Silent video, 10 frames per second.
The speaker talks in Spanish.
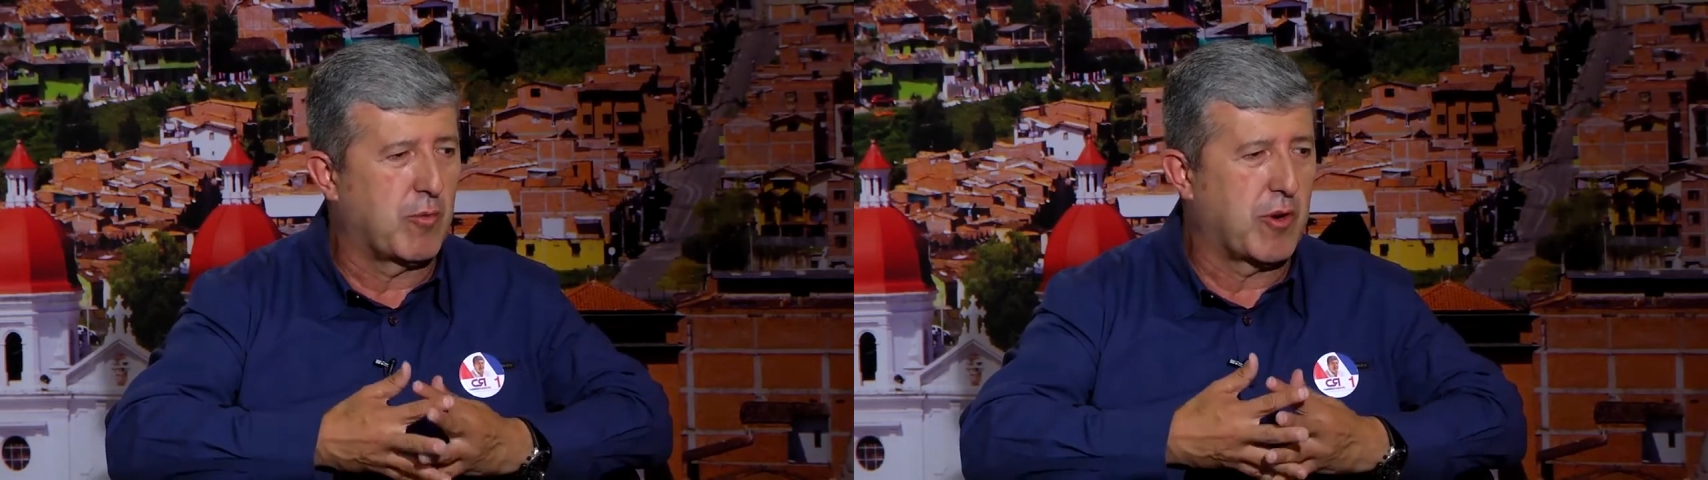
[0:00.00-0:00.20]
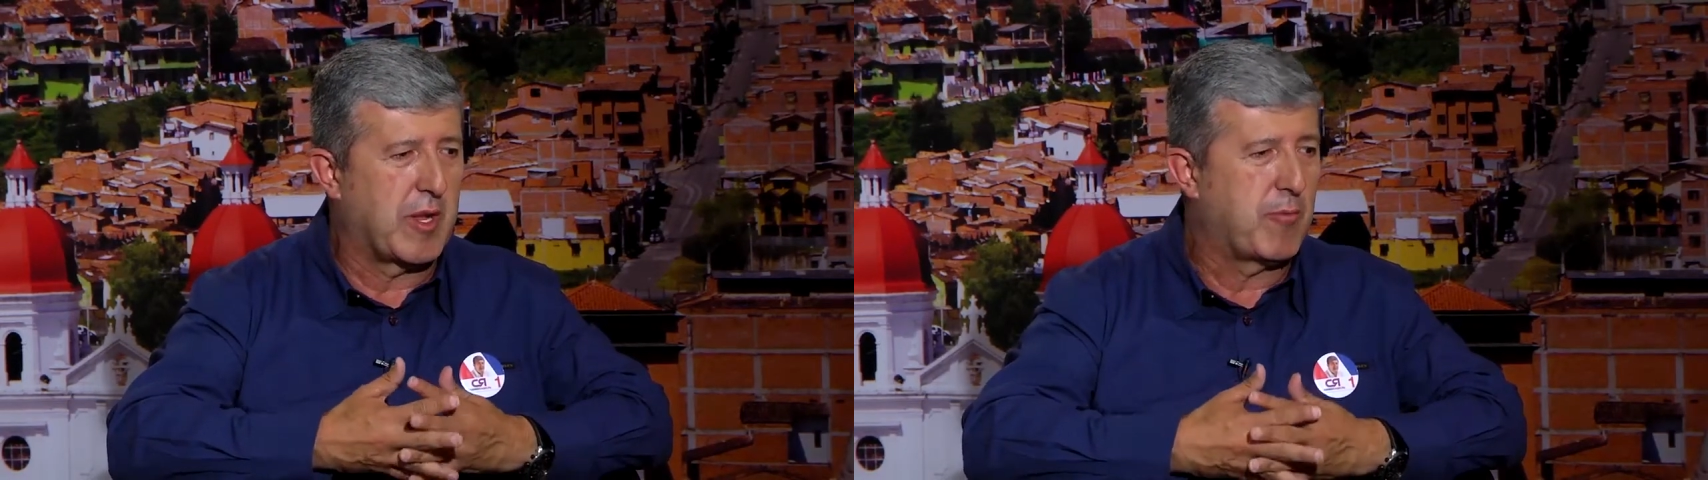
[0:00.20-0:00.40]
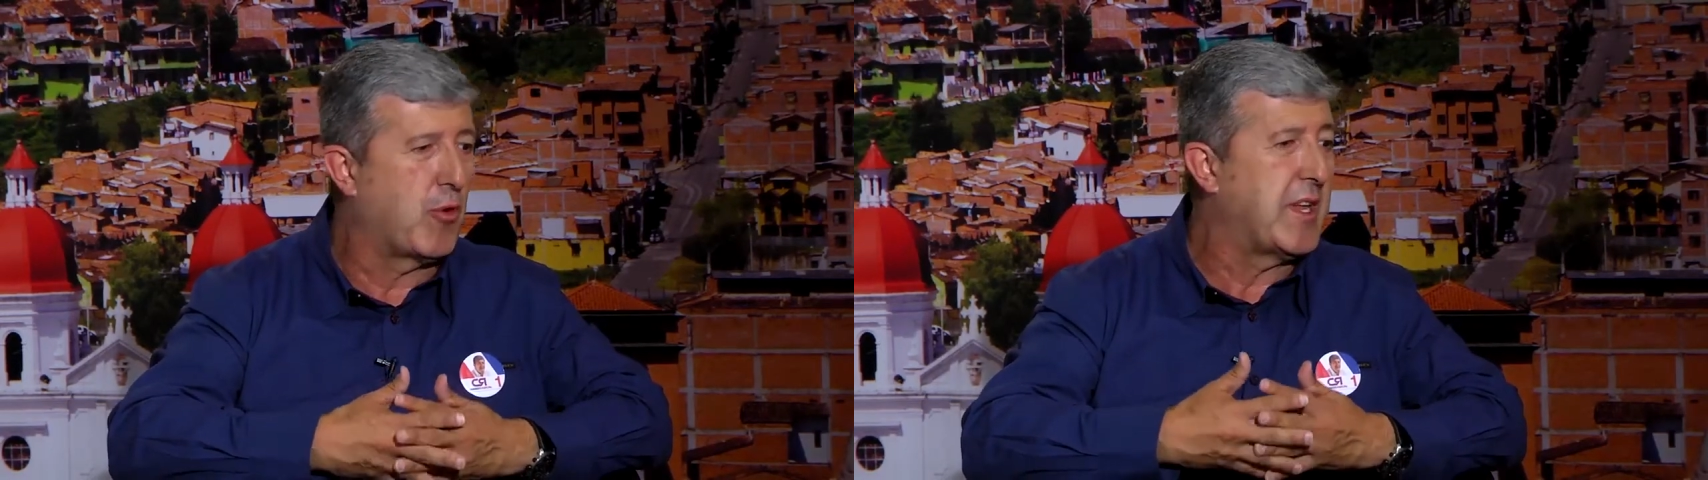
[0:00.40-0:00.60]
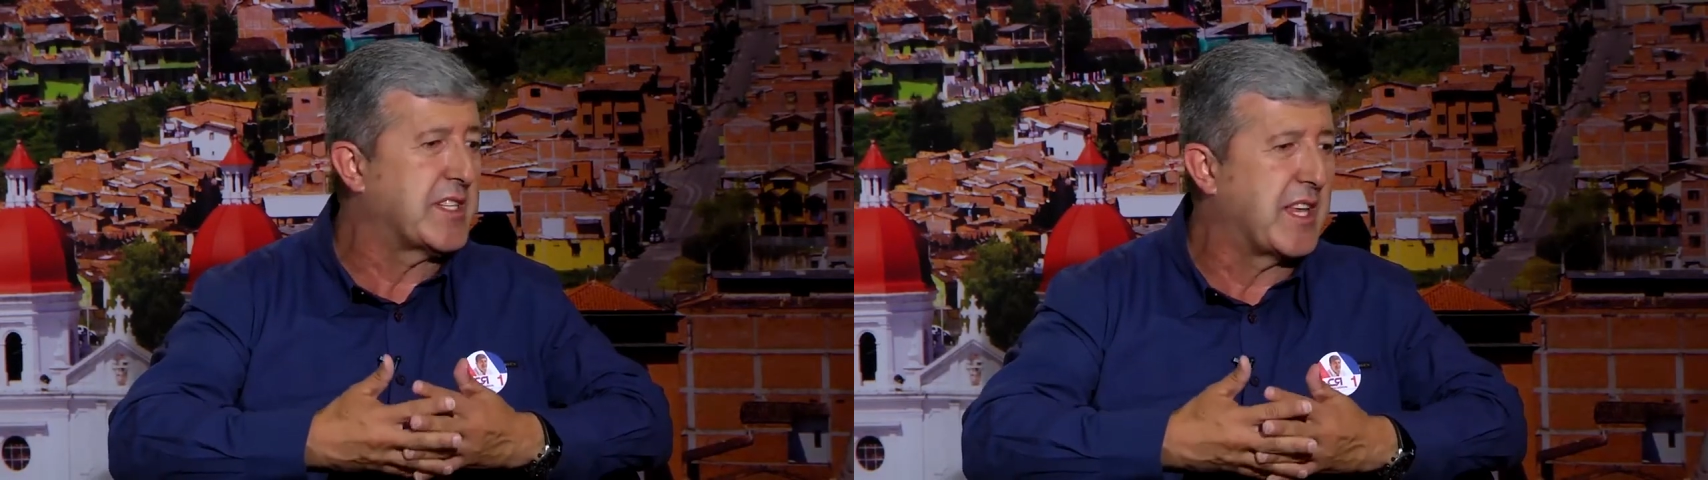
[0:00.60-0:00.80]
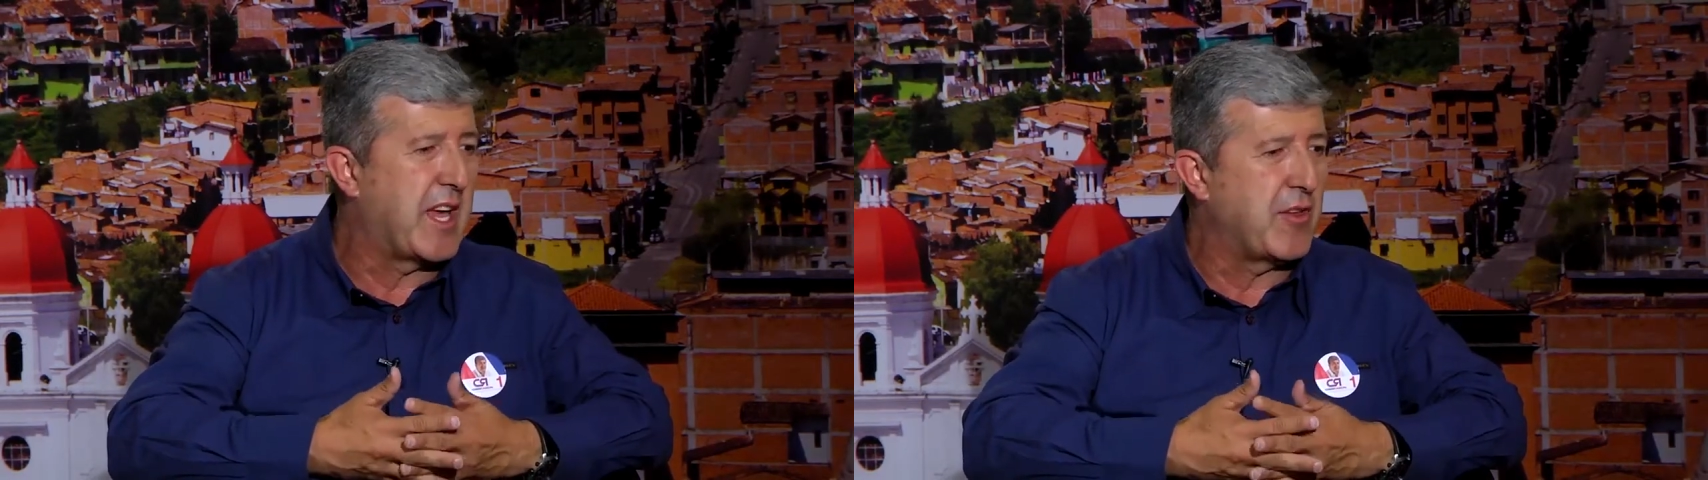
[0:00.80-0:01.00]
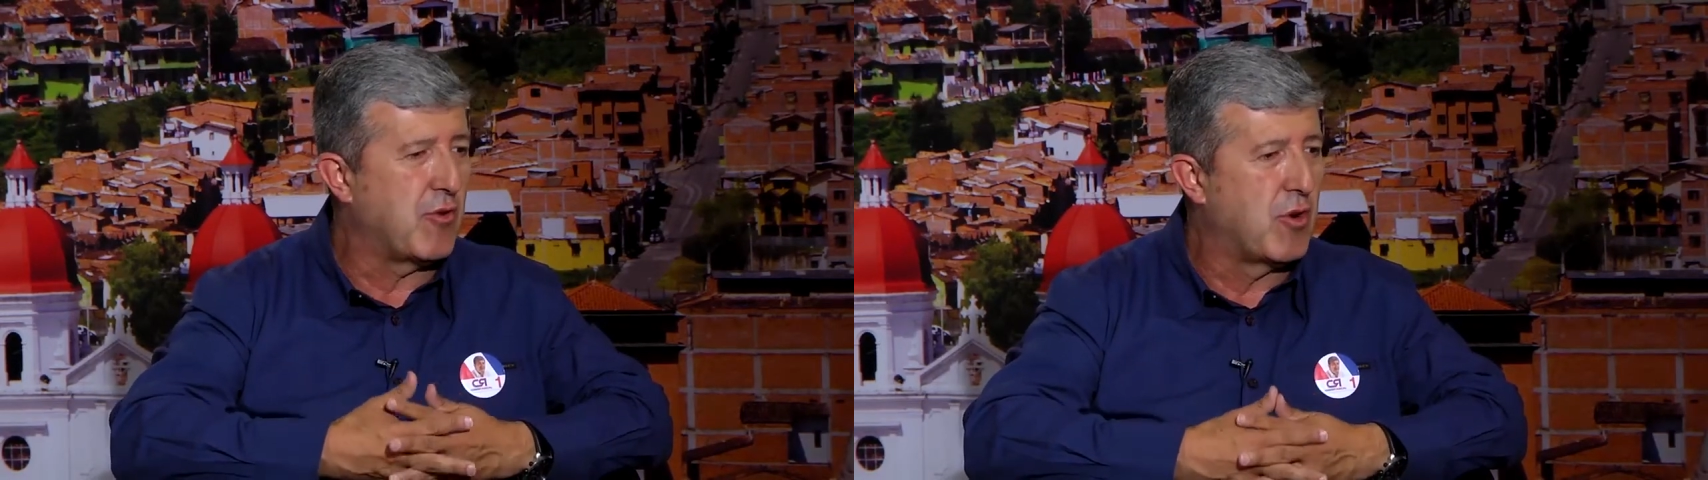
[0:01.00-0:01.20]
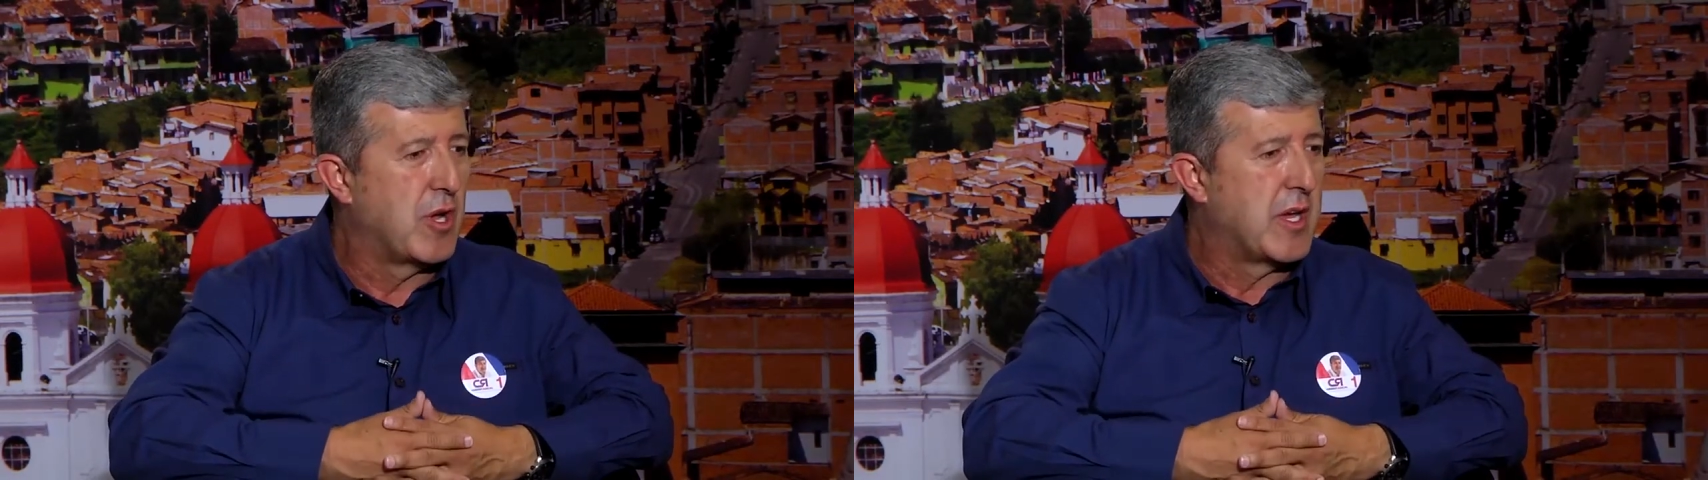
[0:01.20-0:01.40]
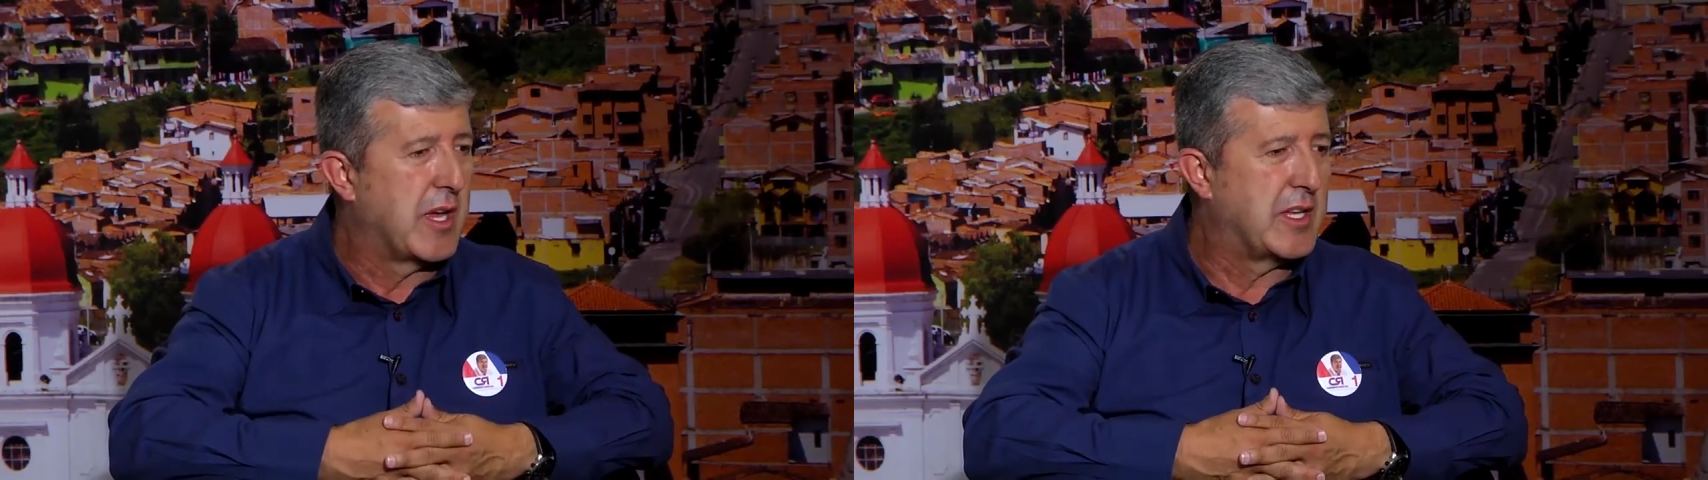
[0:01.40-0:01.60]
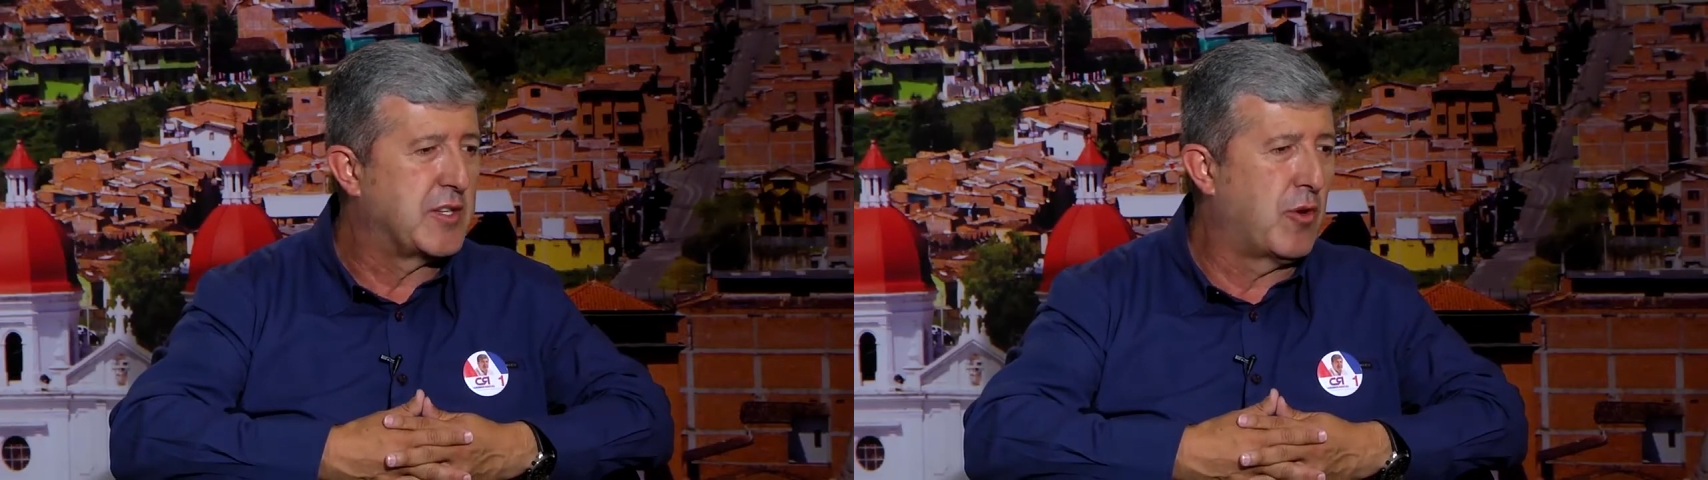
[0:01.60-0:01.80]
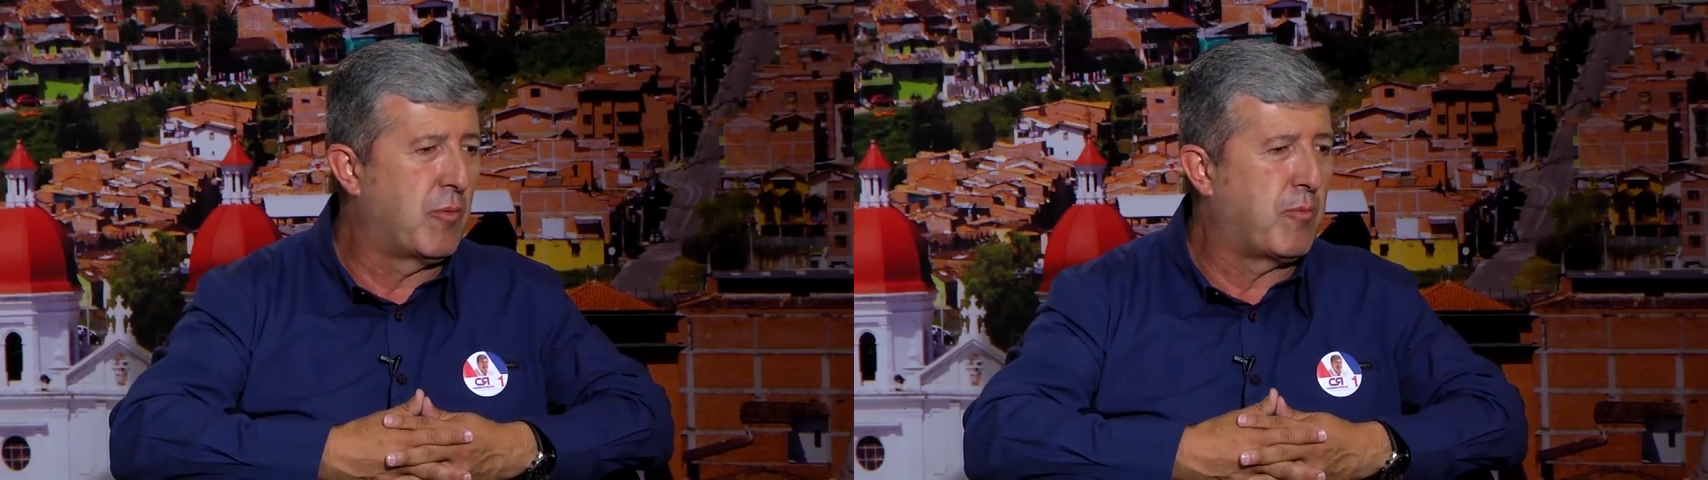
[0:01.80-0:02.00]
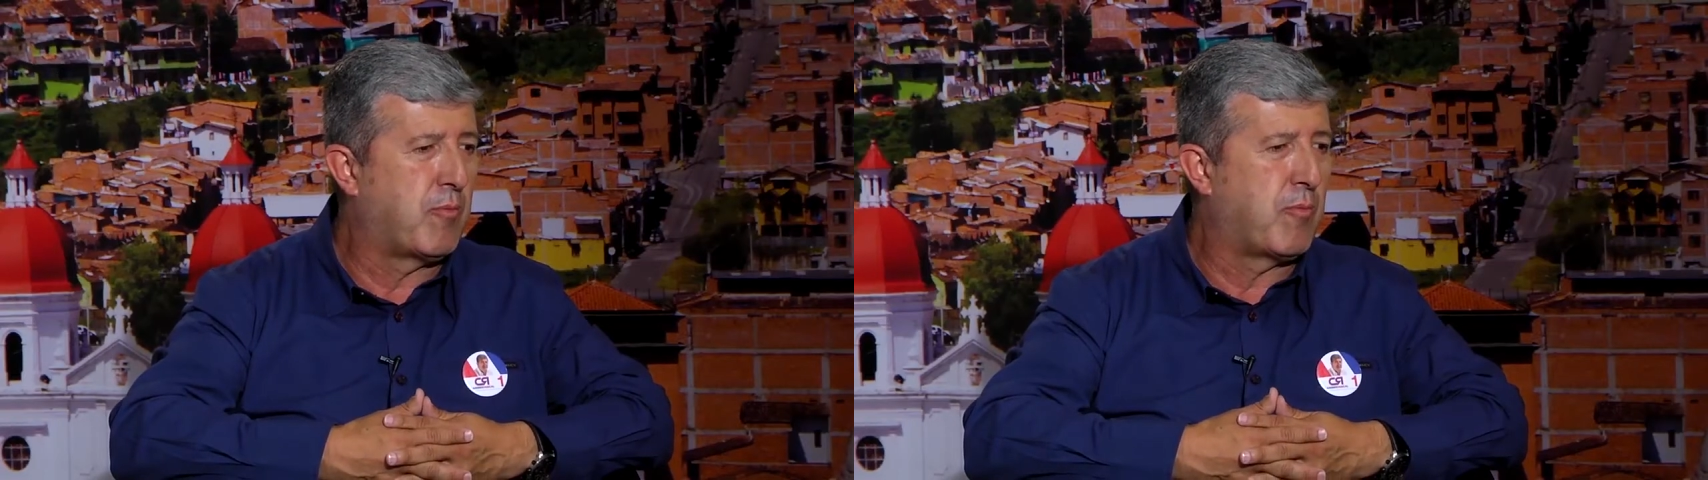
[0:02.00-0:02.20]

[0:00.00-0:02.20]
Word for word: Por ejemplo, este año he sido